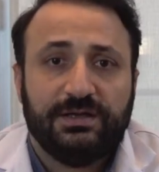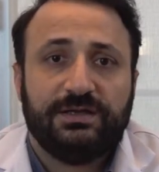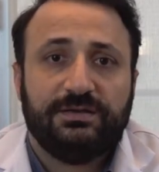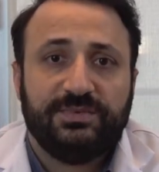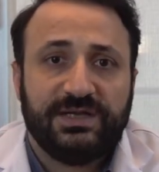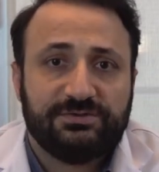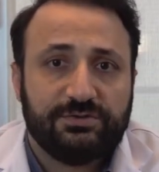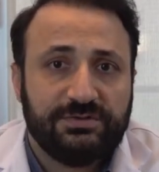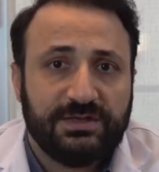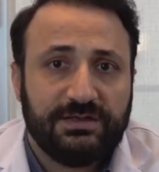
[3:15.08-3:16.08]
E, biraz
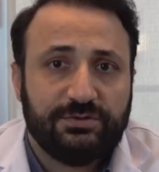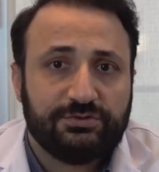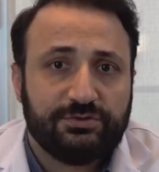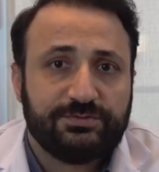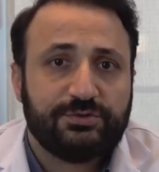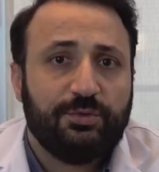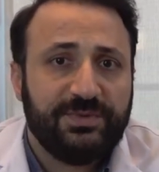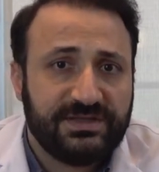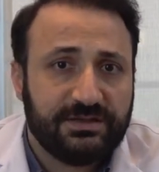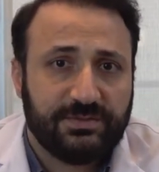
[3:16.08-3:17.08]
onlarla oturup
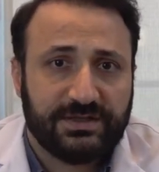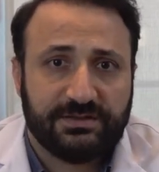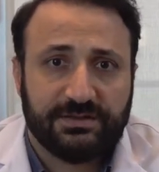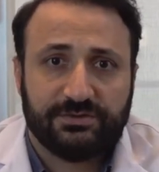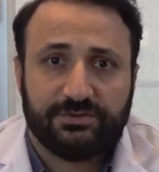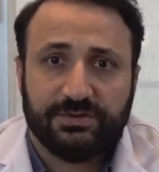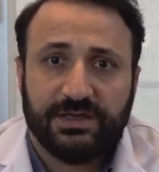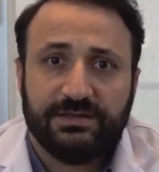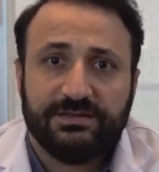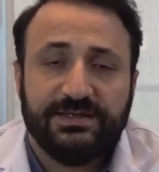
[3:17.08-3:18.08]
sohbet etmek gerekiyor.
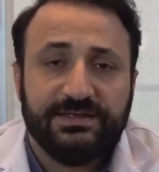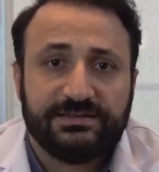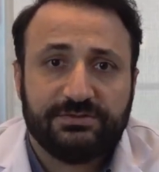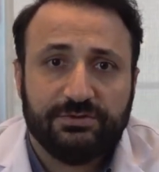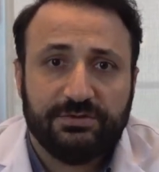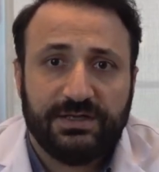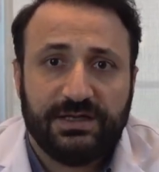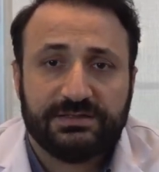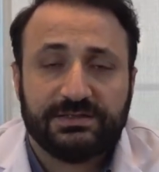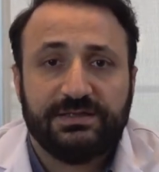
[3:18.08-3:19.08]
Yani ne
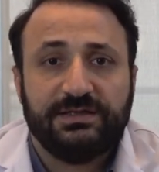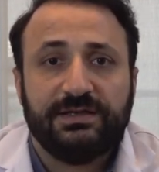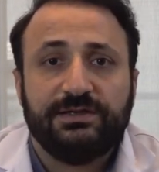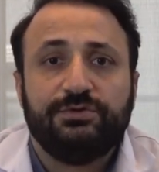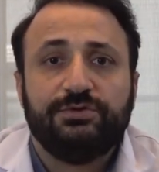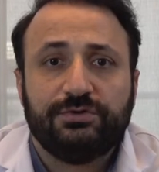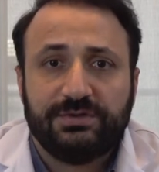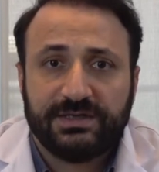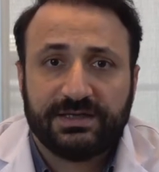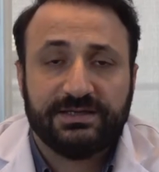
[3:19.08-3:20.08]
istiyorlar, ileriye dönük
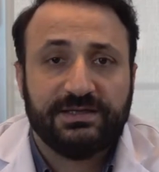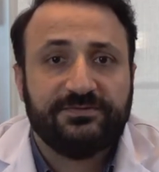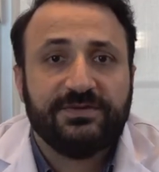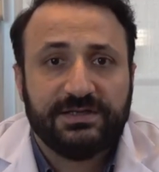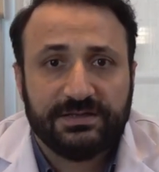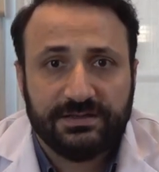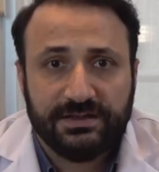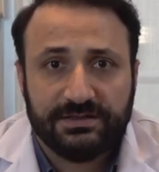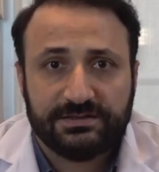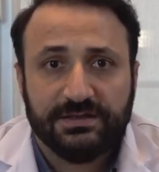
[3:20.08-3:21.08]
olarak hedefleri
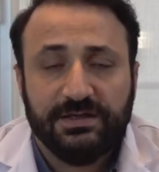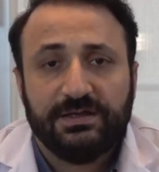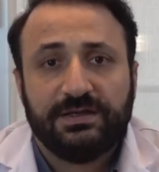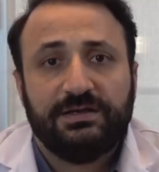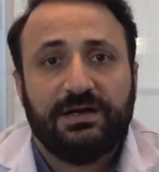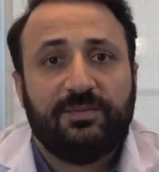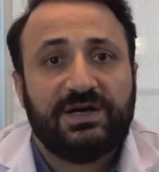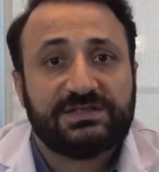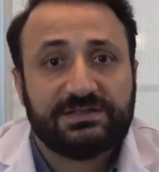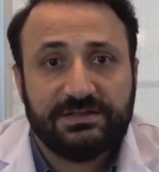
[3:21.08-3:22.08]
ne, e,
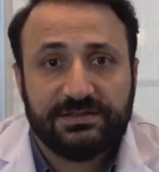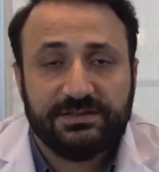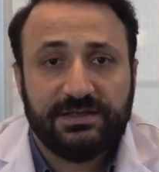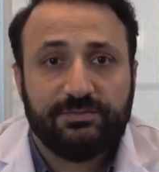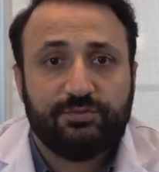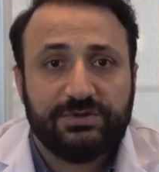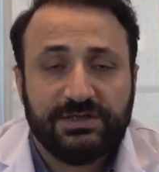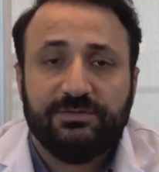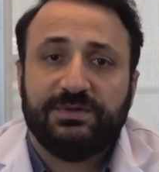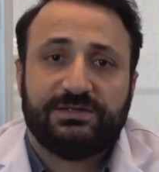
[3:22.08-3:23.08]
amaçları ne
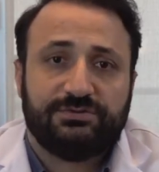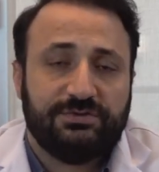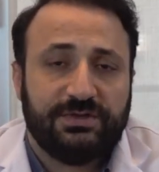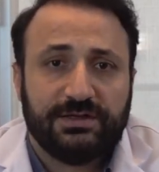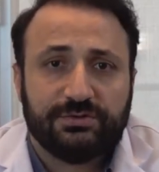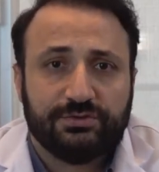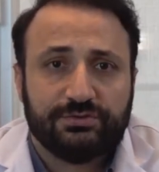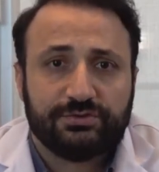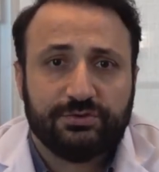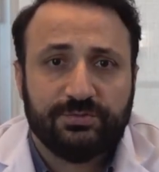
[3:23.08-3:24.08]
bunları biraz onlarla
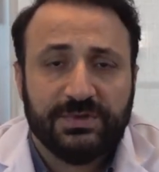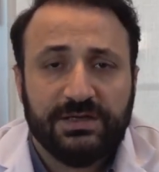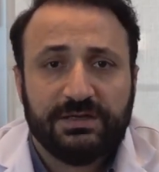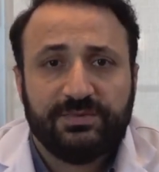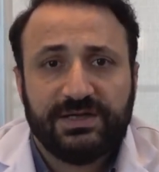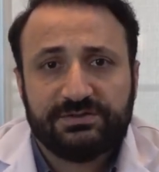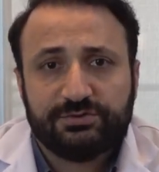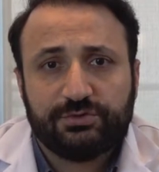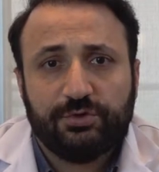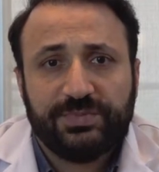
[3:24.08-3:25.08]
konuşup biraz
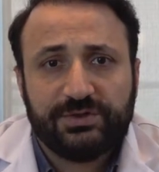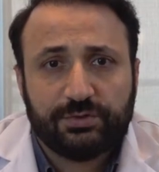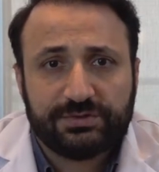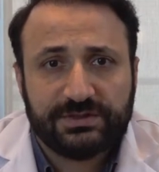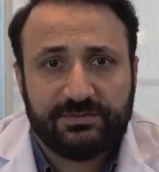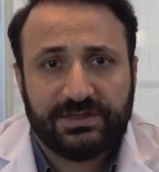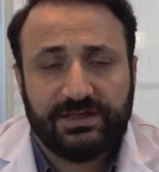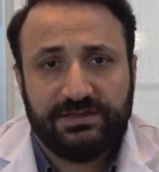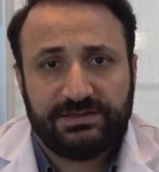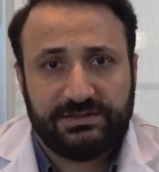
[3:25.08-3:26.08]
o sohbet ortamını
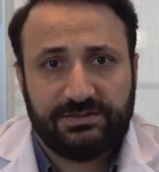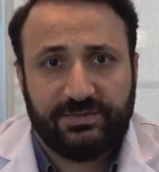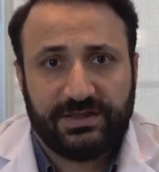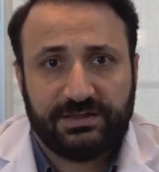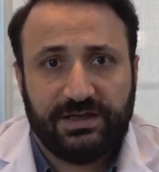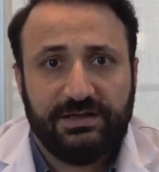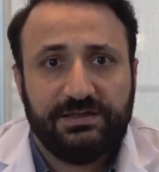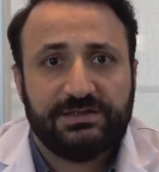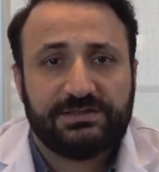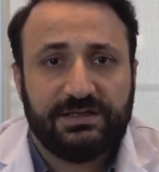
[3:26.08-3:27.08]
geliştirmek,
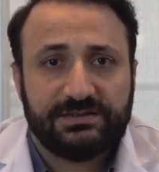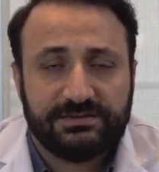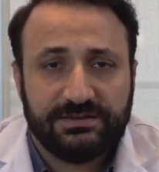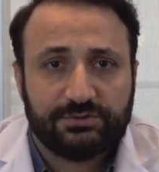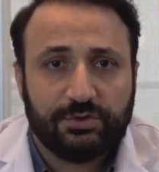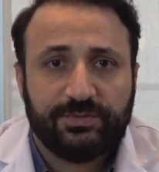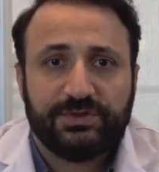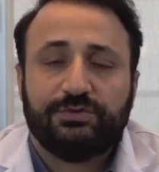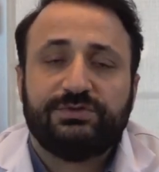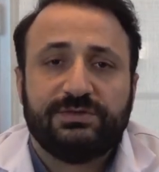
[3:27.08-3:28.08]
aile içerisinde
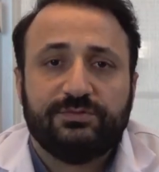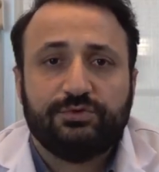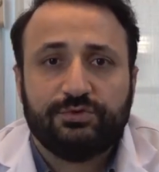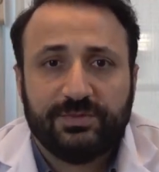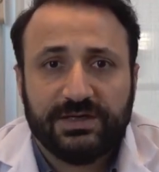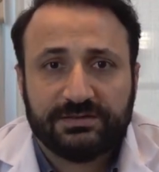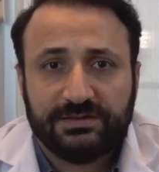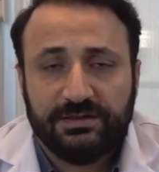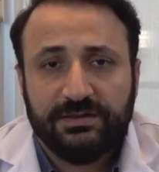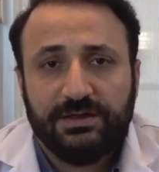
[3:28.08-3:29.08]
sohbet ortamı kurmak
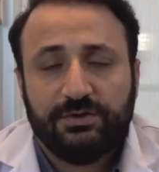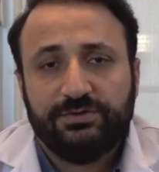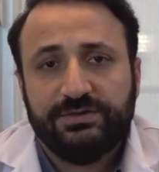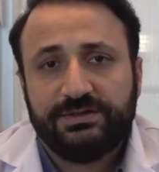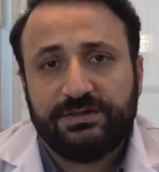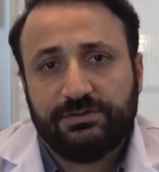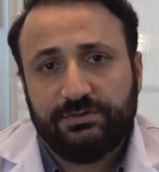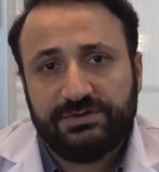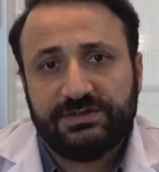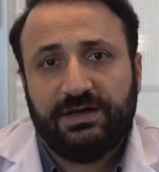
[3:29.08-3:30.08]
da onları
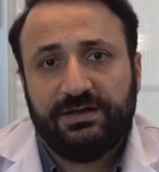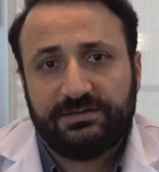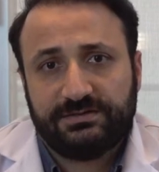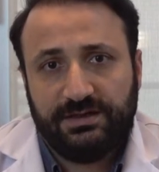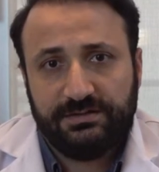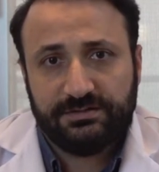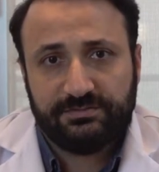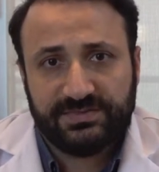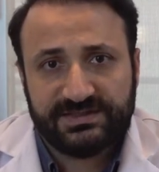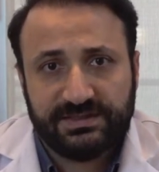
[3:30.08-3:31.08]
teknolojik aletten
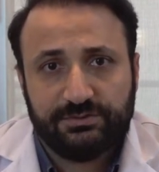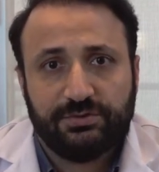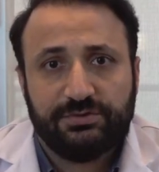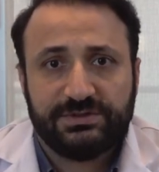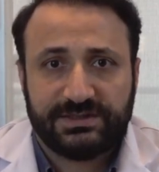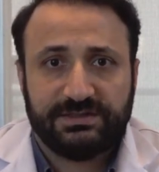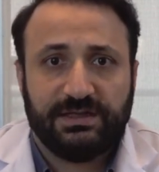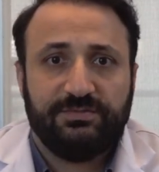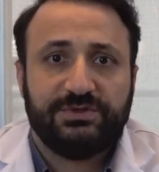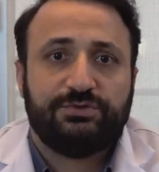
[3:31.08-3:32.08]
bize doğru
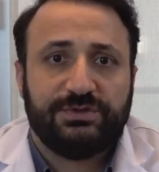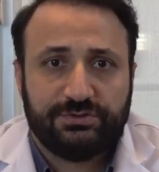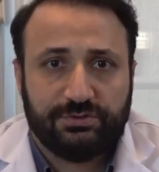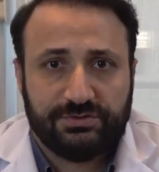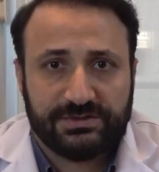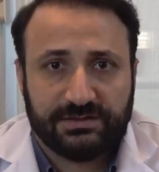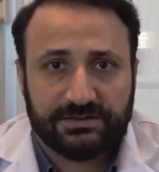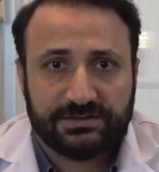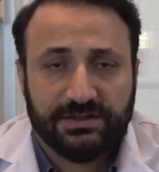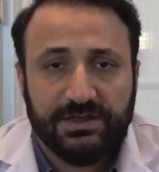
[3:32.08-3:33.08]
çeken bir süreç
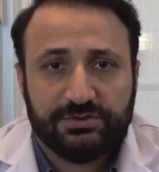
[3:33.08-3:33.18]
olacaktır.